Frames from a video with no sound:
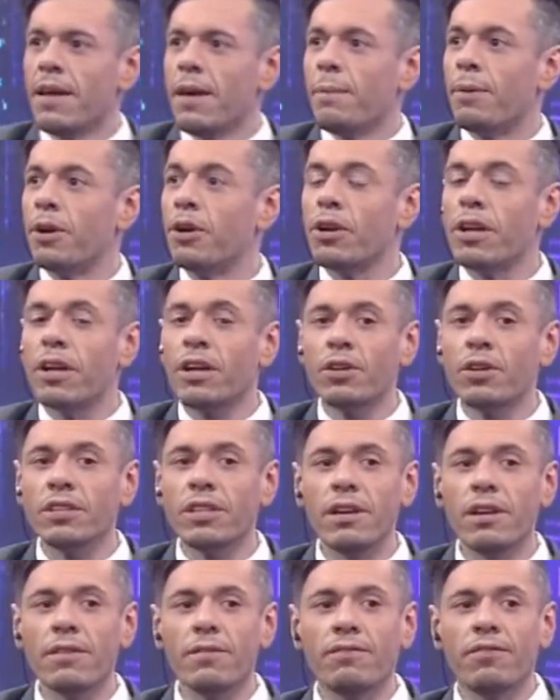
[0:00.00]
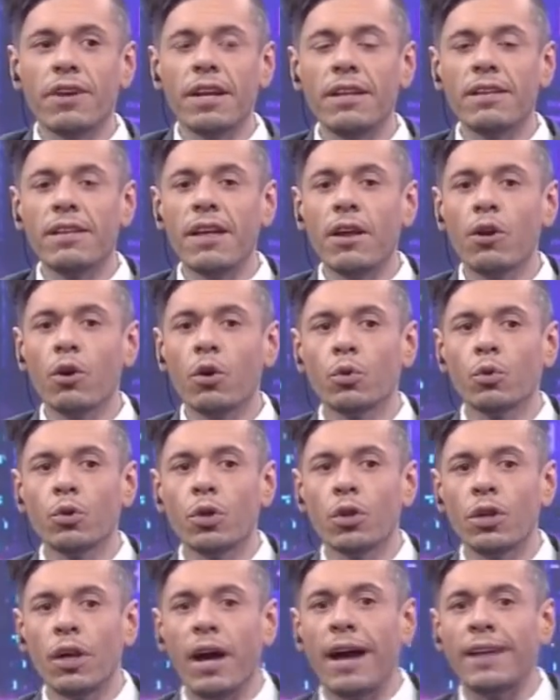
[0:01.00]
Pero le quiero decir, feliz Día del Locutor
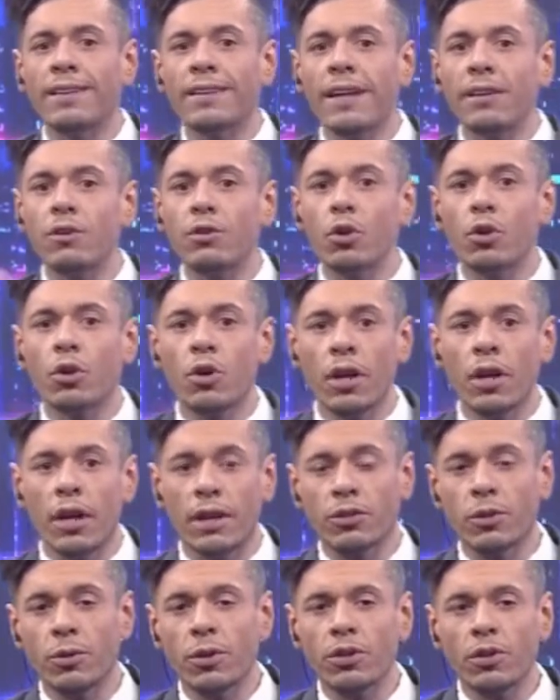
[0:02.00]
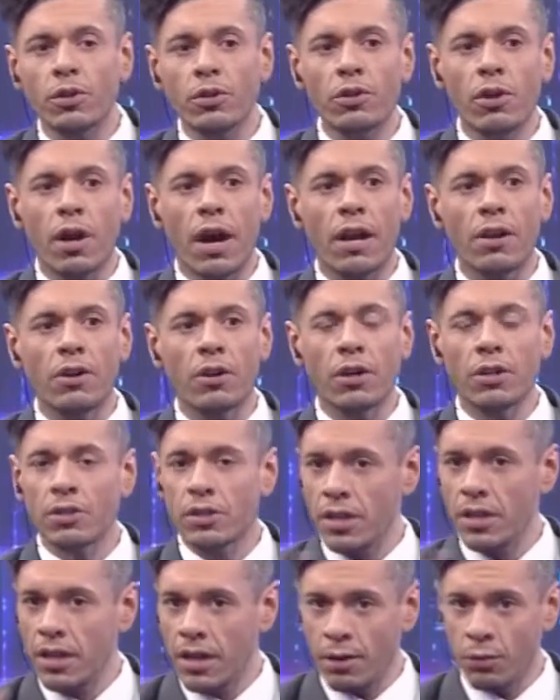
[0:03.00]
a tantos colegas, sobre todo a los que no
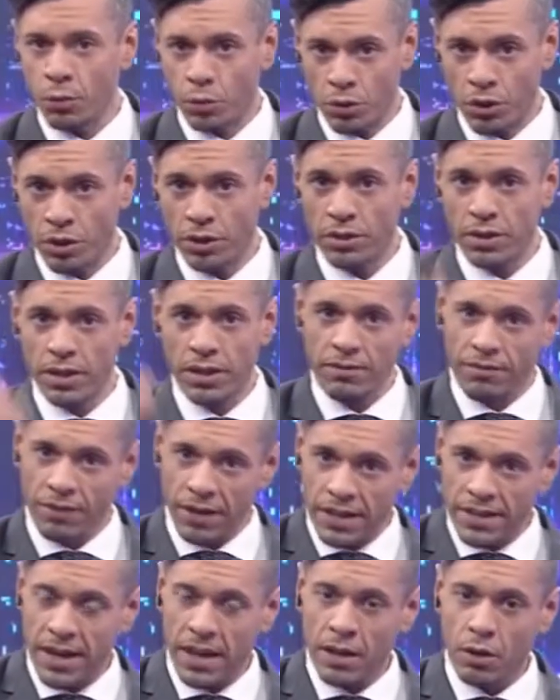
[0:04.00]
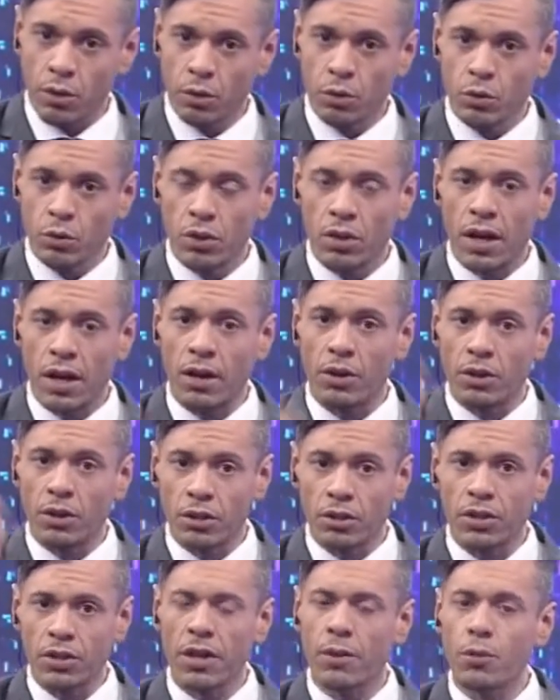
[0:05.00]
tienen laburo. ¿eh? Feliz día del locutor a los que no
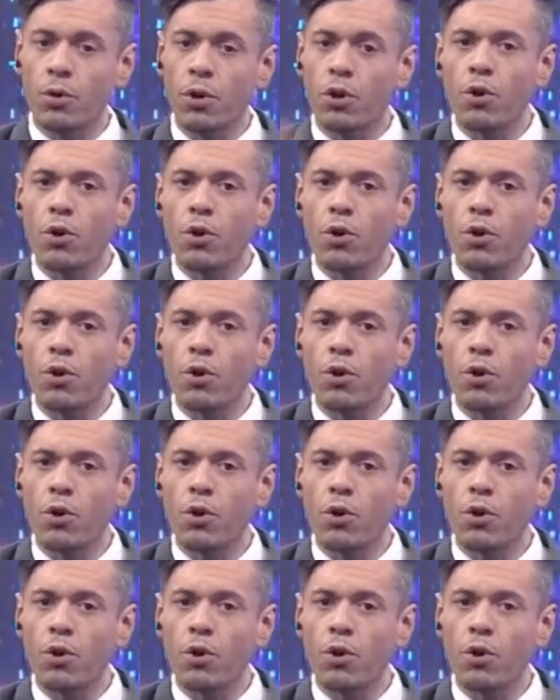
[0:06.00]
tienen laburo.